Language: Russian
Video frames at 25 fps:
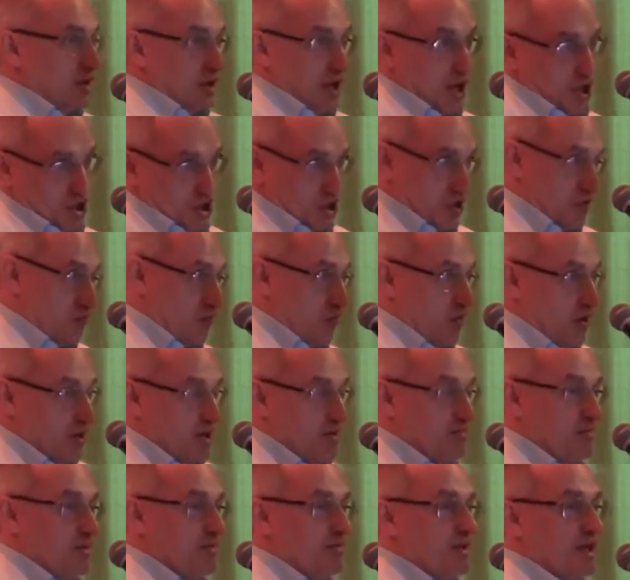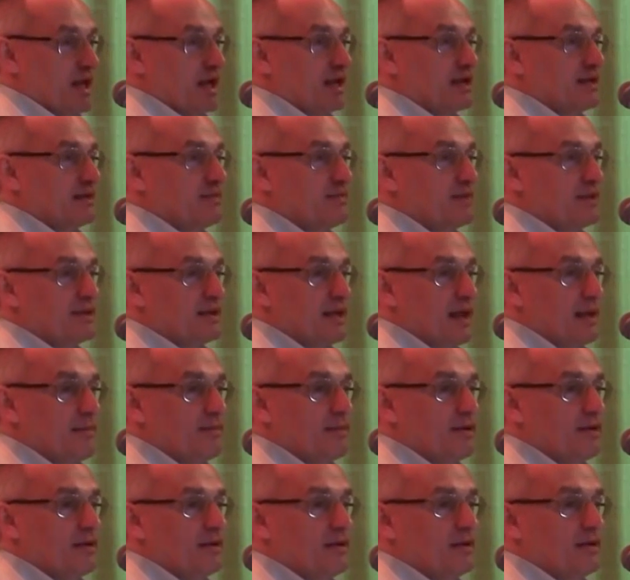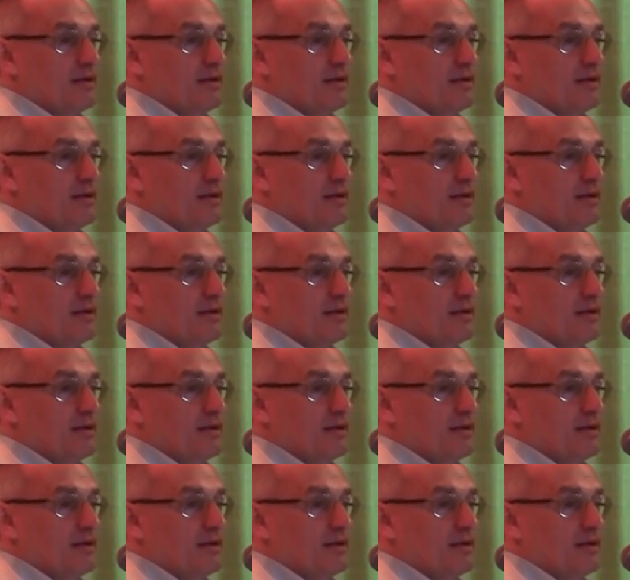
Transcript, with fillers: она от него, они поменялись местами.